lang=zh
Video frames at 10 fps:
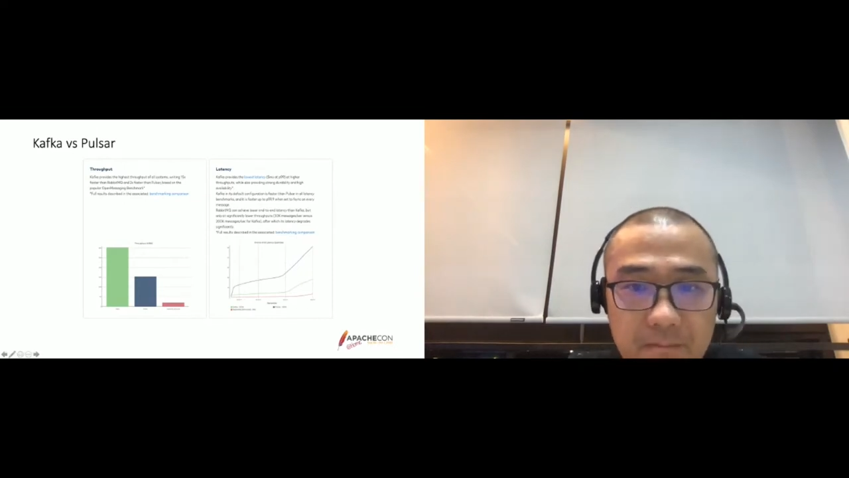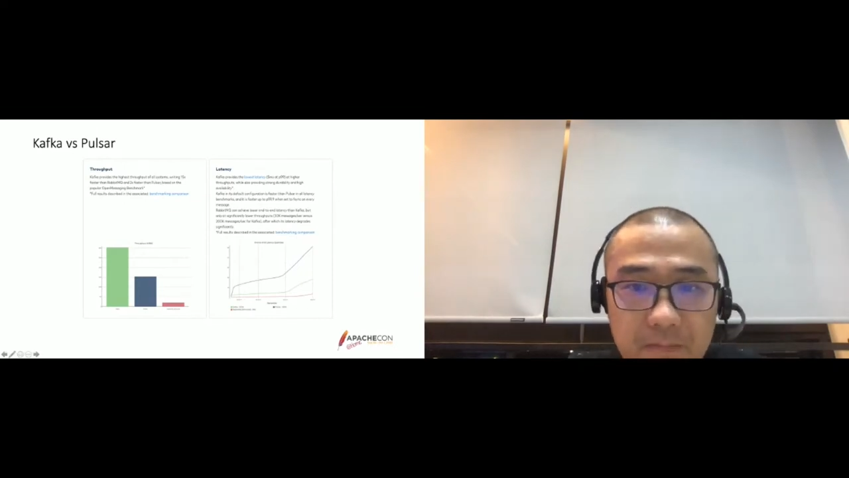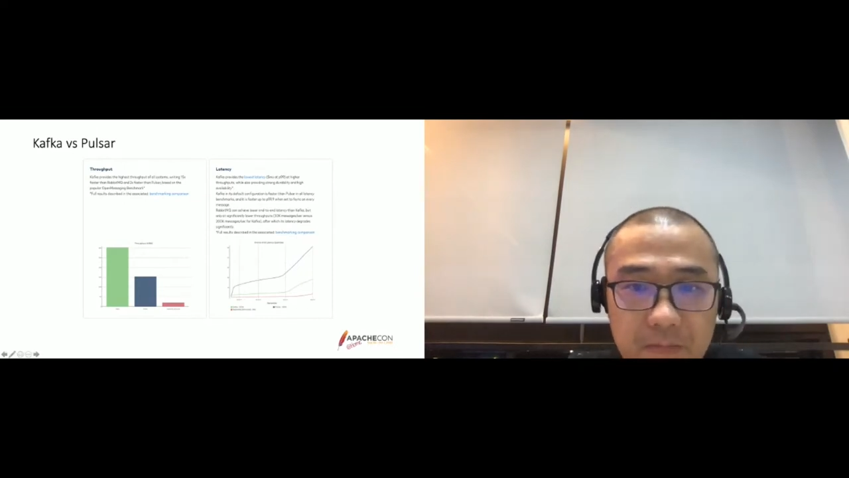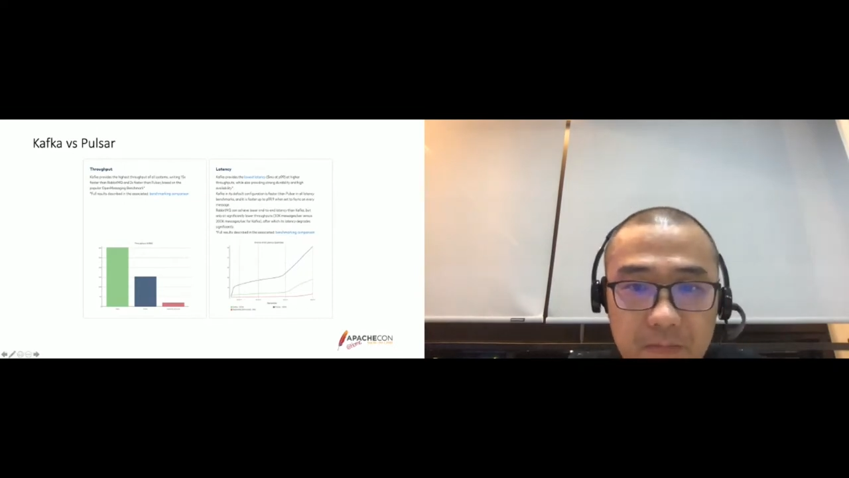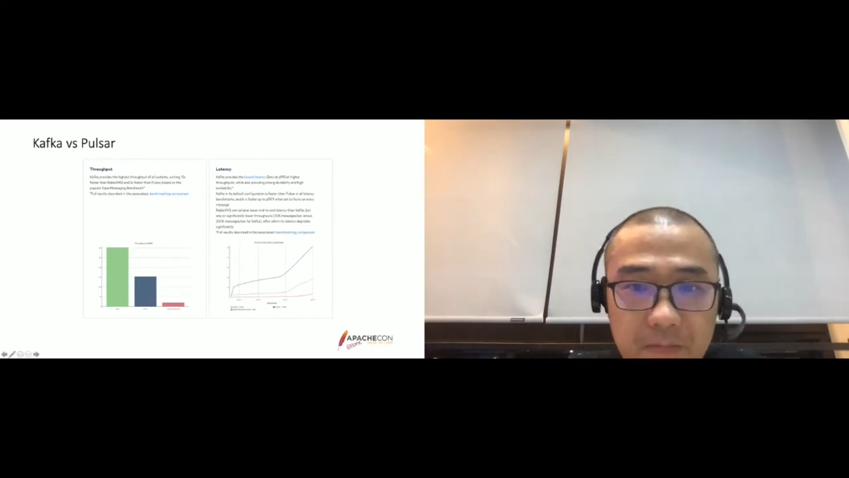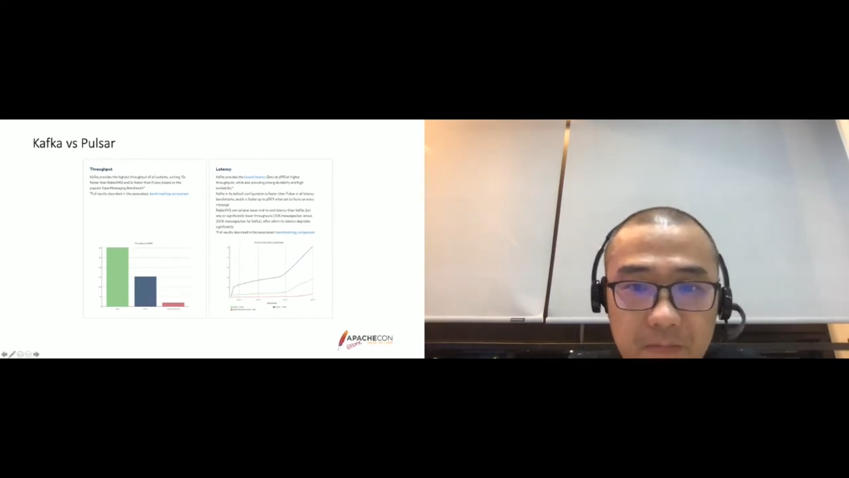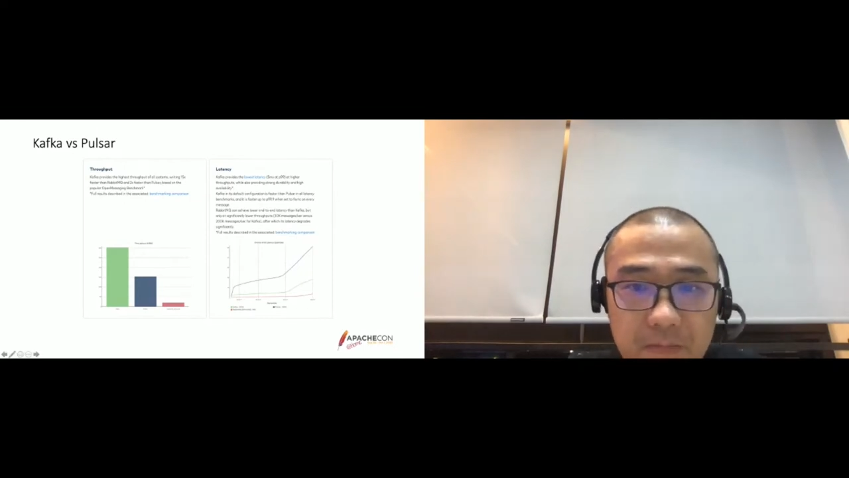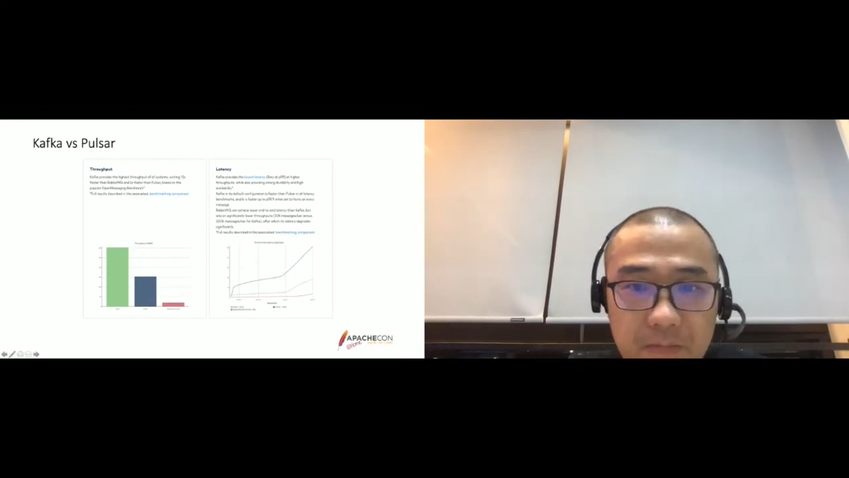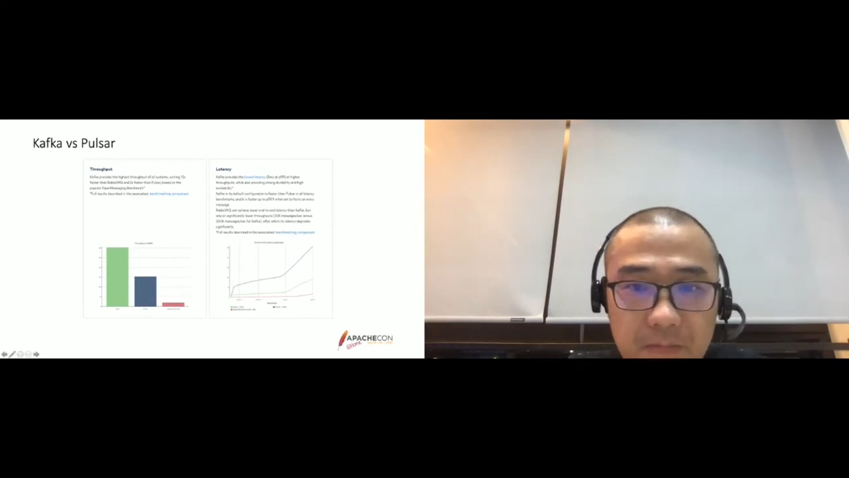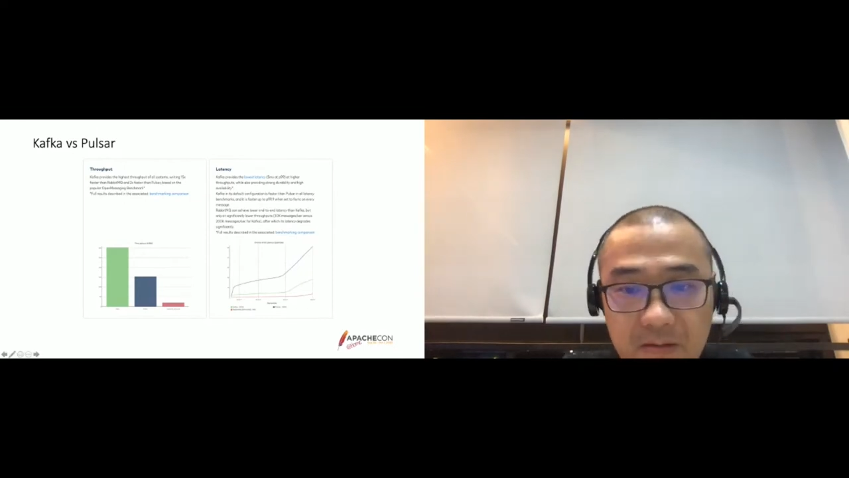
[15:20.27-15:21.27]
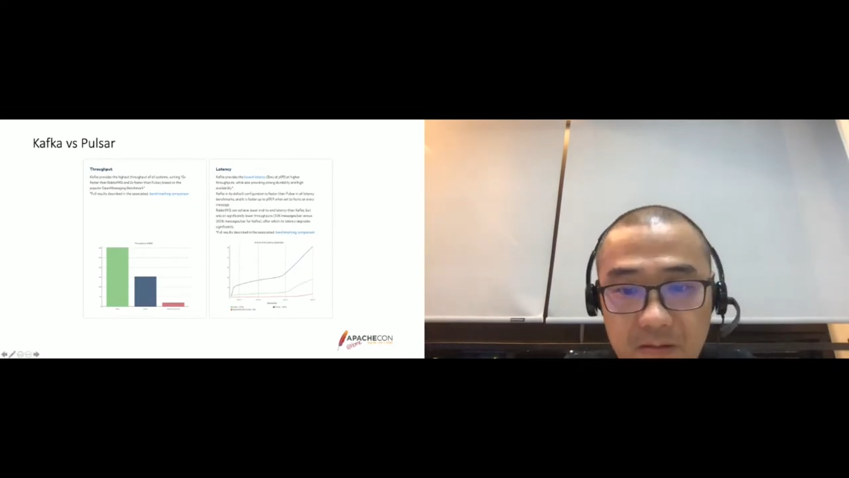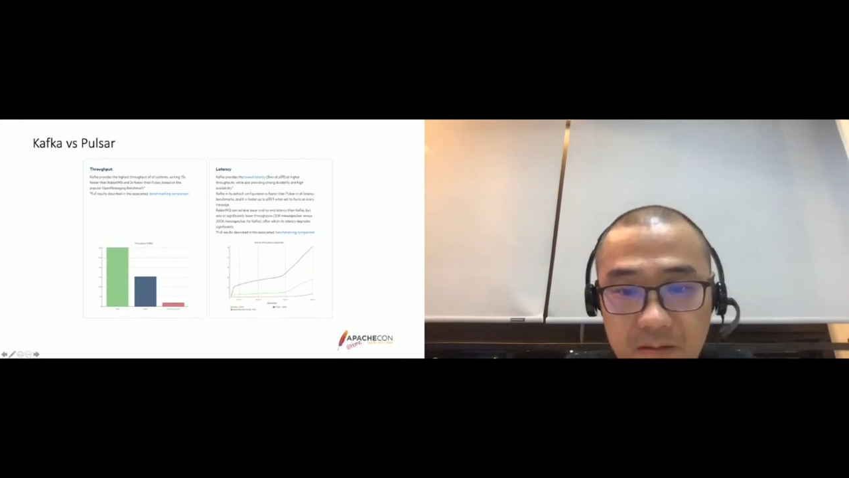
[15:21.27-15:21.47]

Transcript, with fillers: 然后 Latency 呢？